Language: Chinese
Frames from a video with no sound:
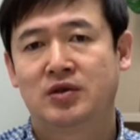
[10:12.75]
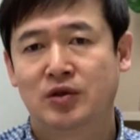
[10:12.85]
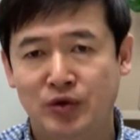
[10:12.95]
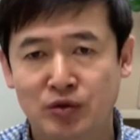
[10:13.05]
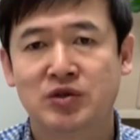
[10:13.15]

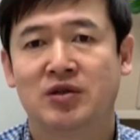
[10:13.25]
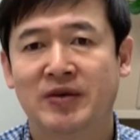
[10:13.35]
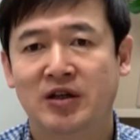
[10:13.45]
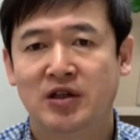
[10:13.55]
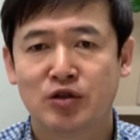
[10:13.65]
各位弟兄姐
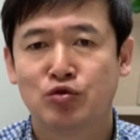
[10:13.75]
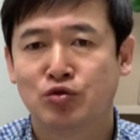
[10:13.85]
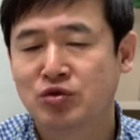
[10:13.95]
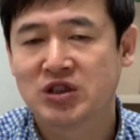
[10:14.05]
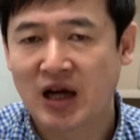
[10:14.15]
妹，耶稣
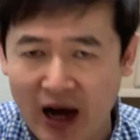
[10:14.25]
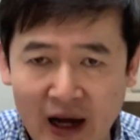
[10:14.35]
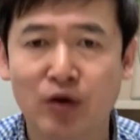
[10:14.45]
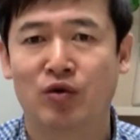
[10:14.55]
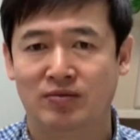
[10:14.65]
如此的
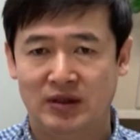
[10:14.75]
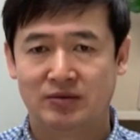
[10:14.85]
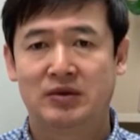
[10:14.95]
爱我们